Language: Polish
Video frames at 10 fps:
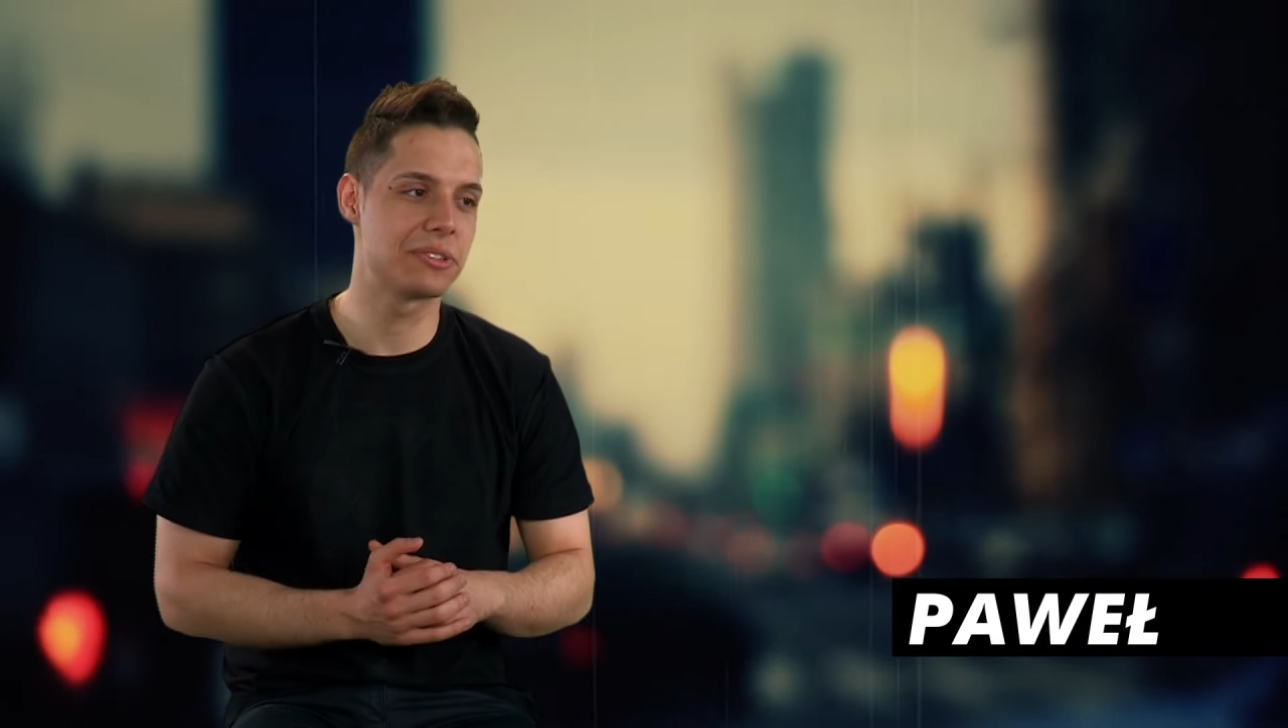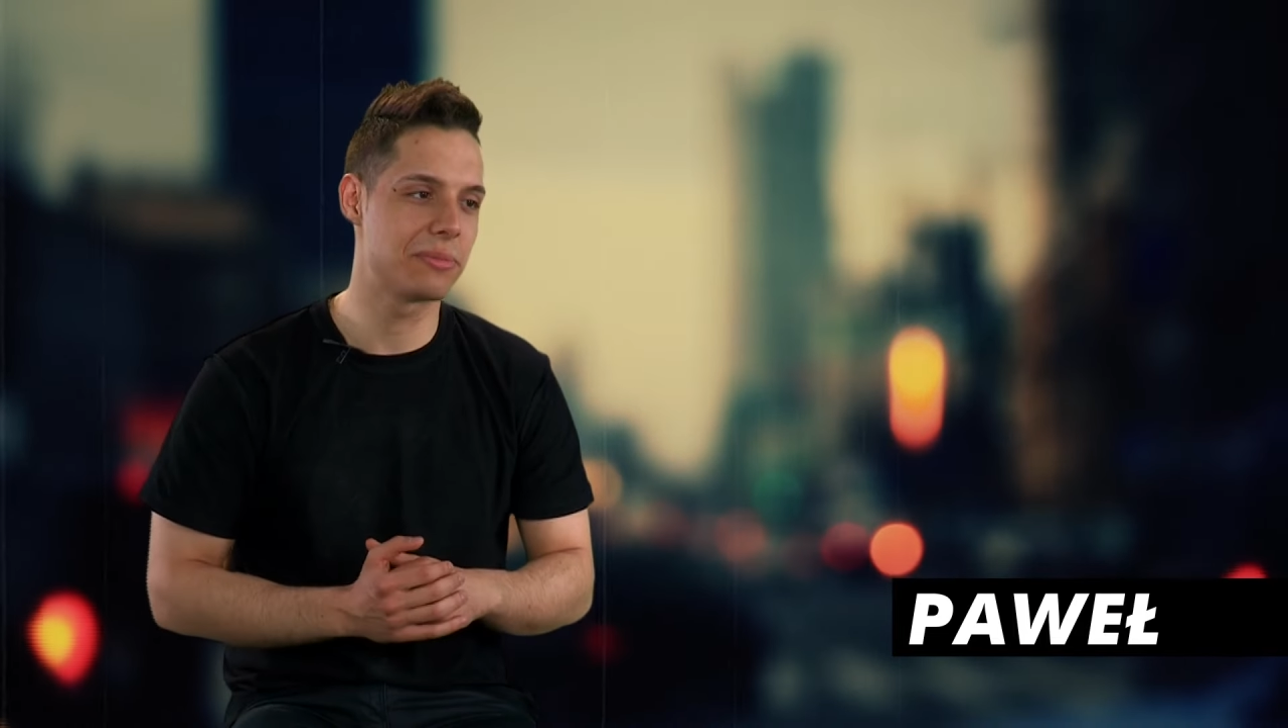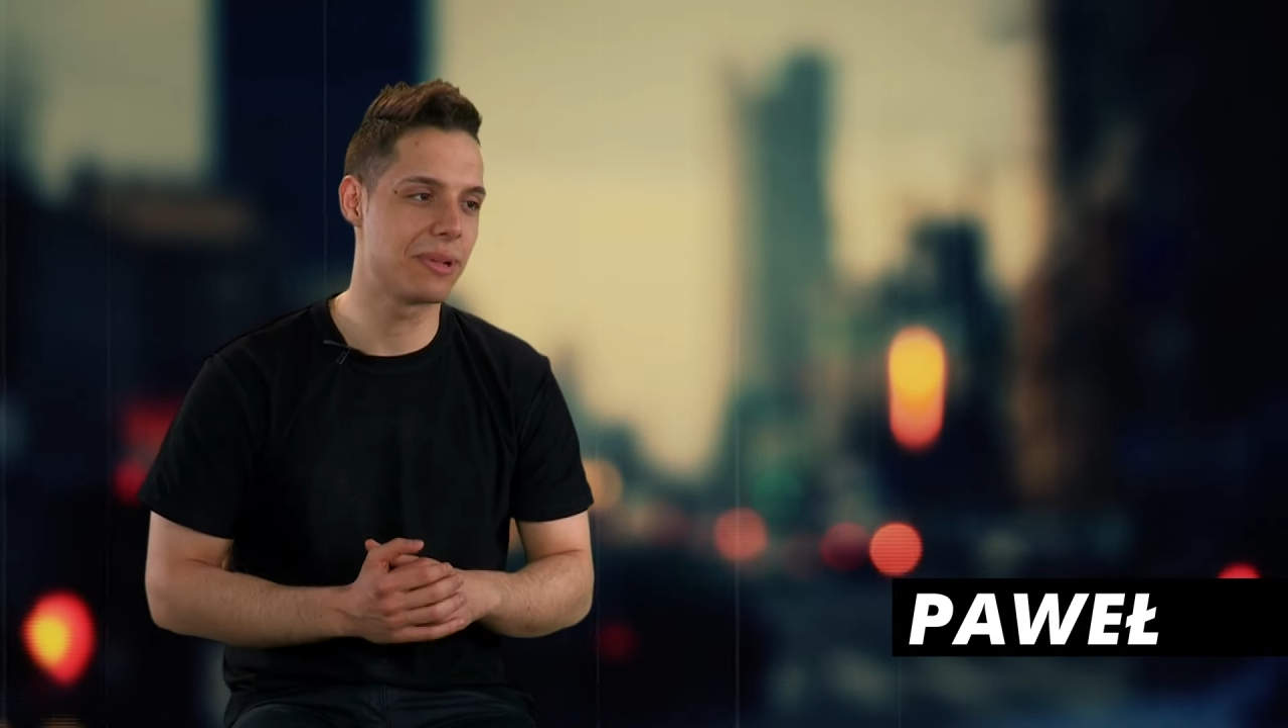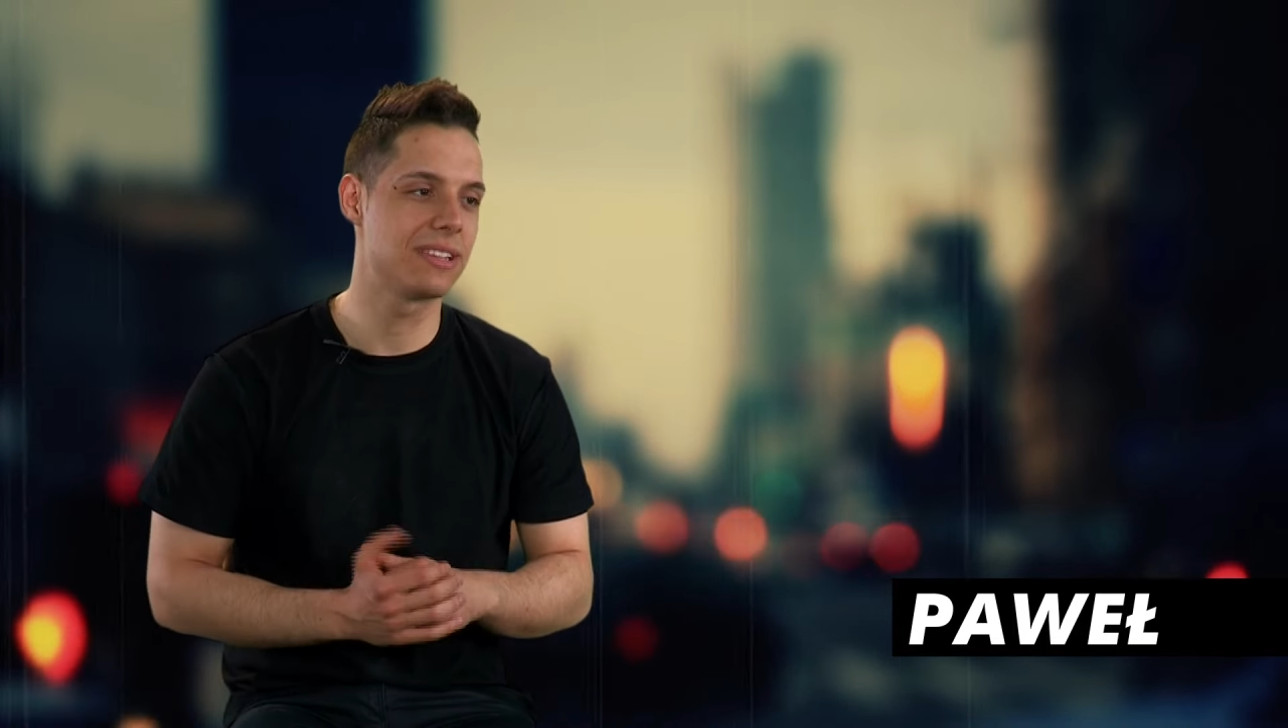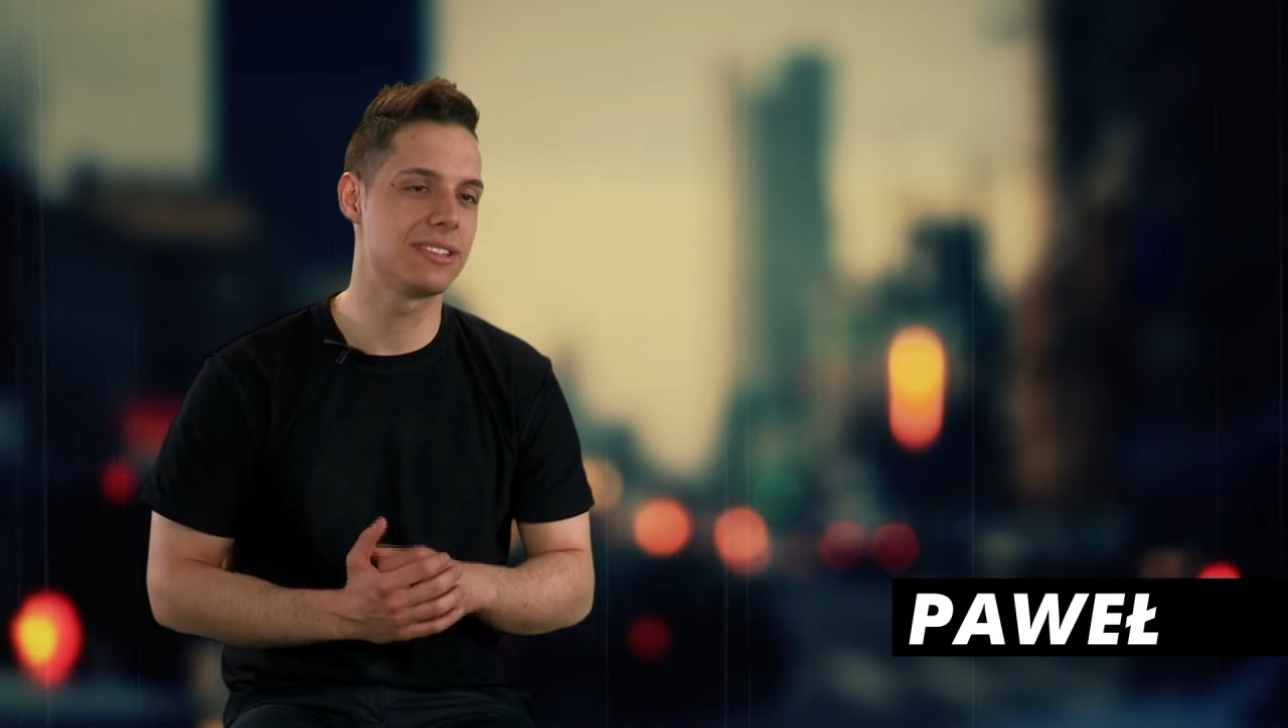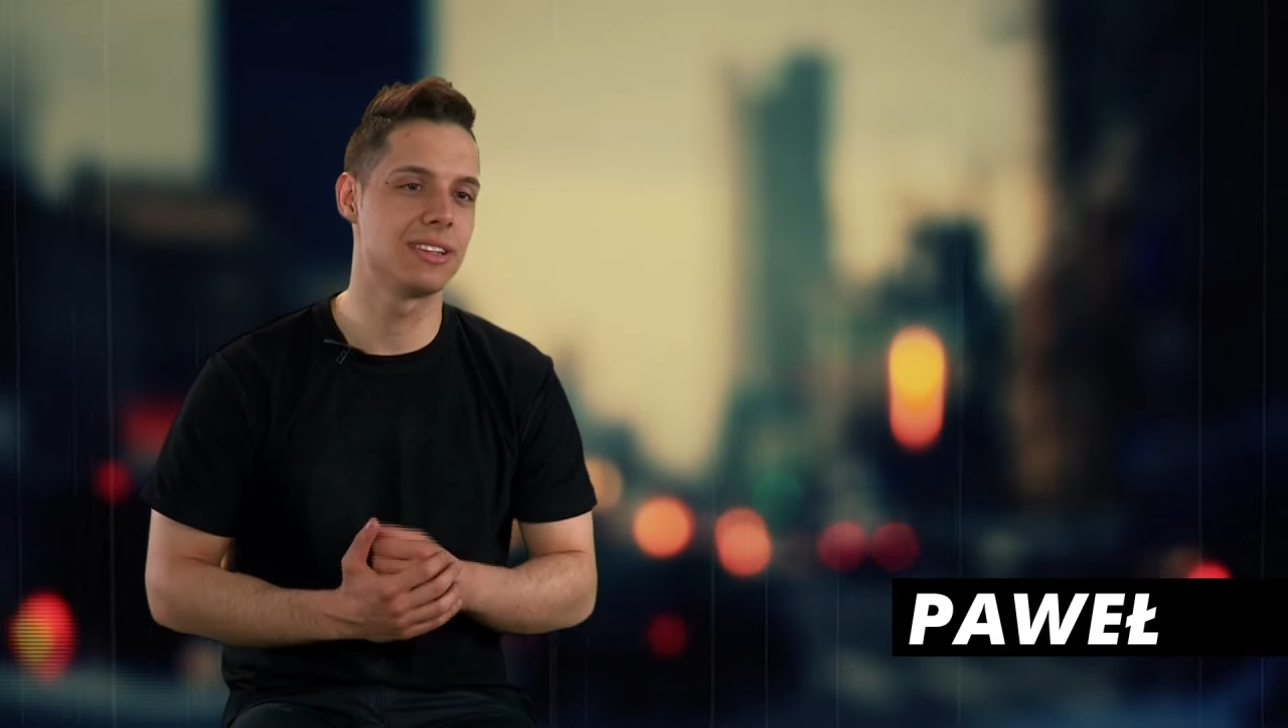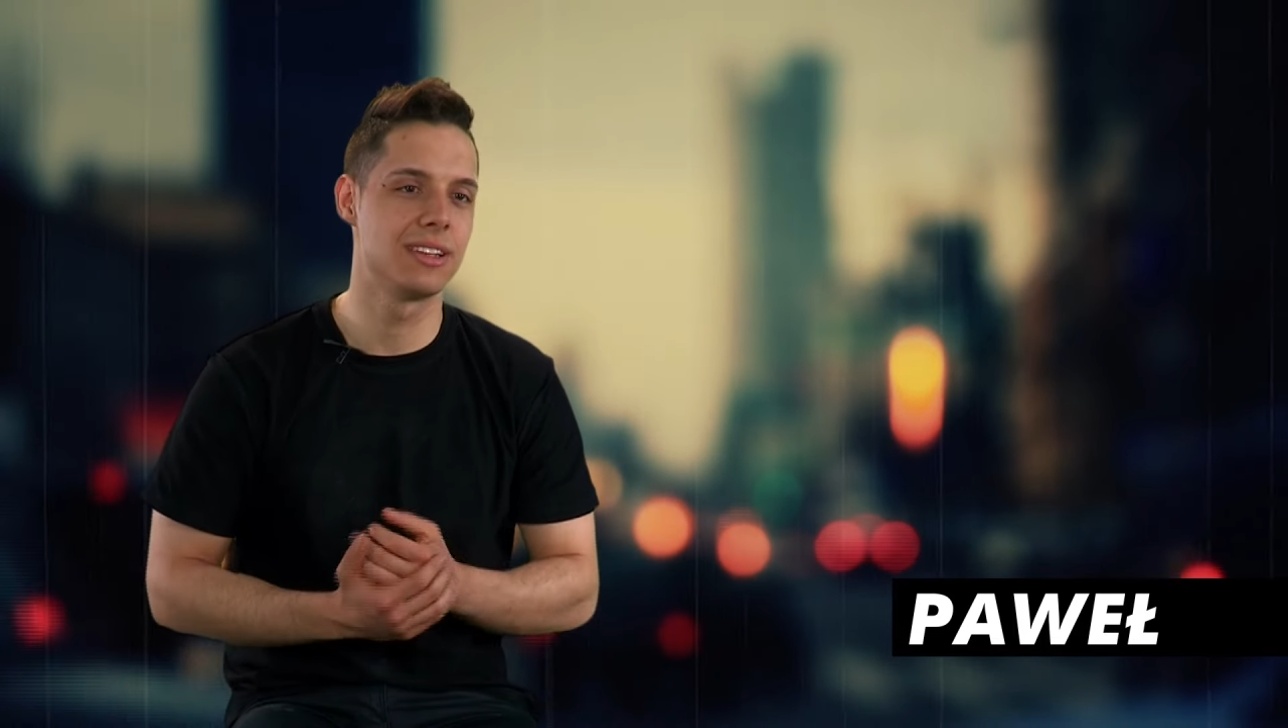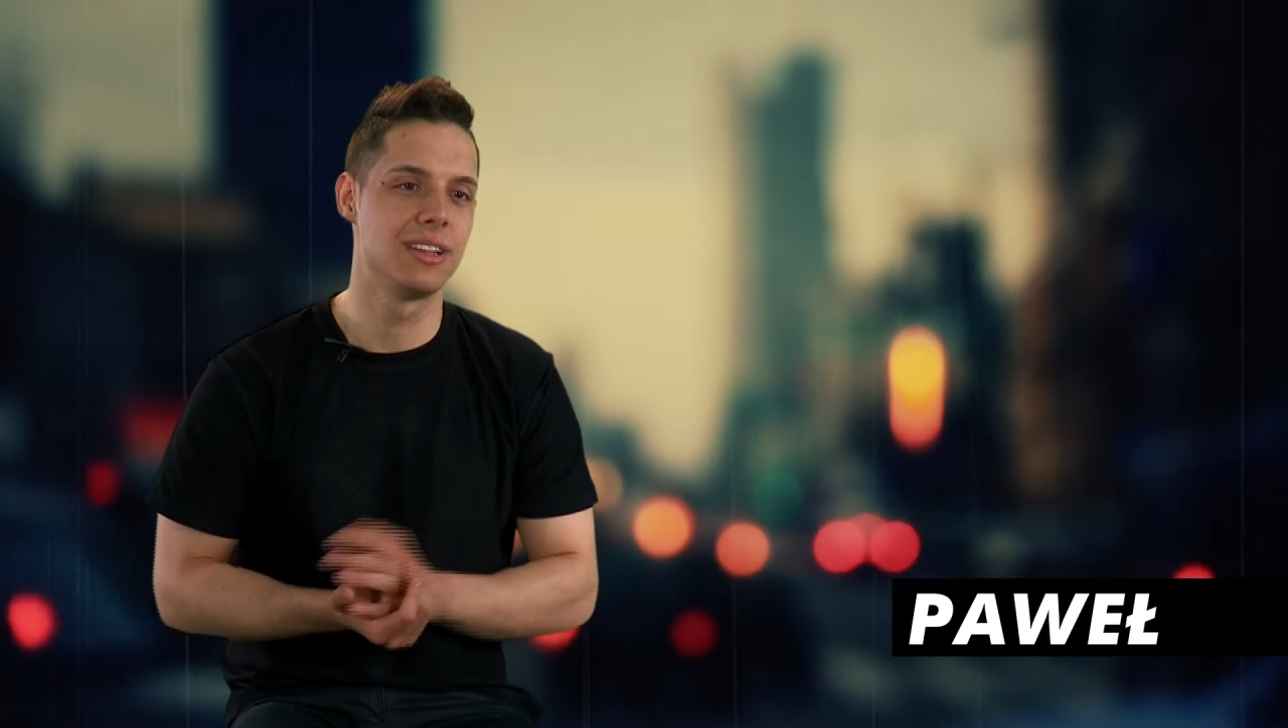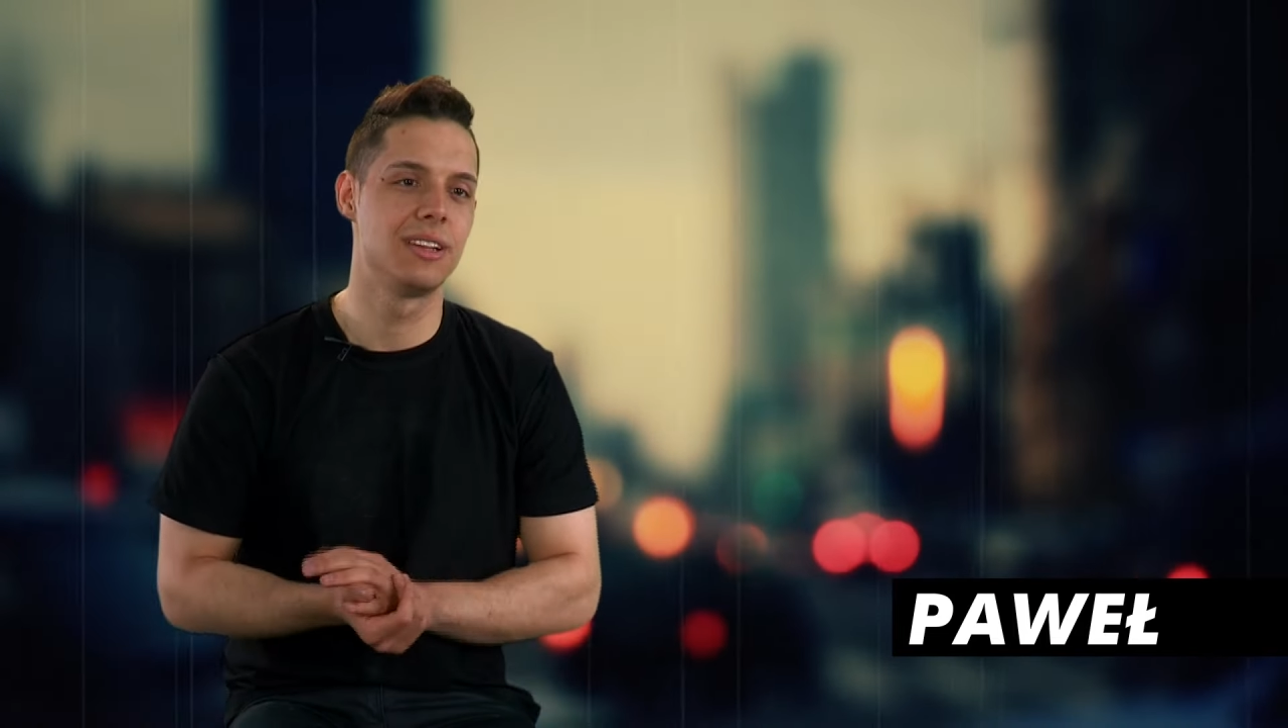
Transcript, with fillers: do pracy,